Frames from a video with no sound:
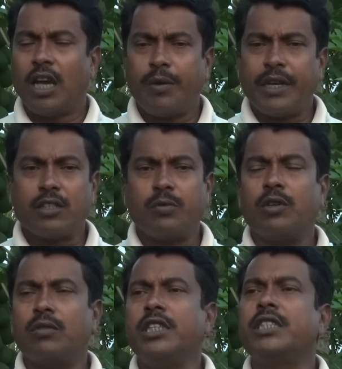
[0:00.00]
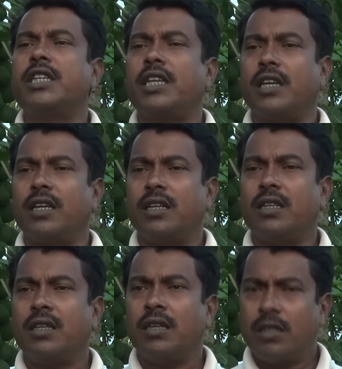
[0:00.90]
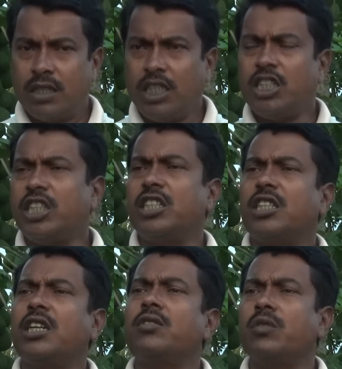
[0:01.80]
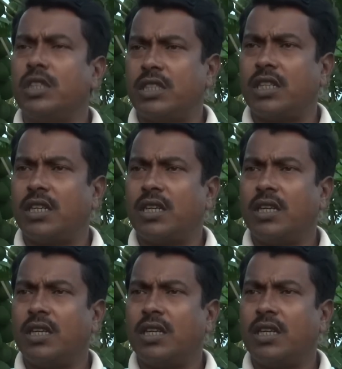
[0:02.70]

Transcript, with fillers: আবার এক সময় নিচ্ছে না তিরিশ হাজার টাকা তো নিচ্ছে না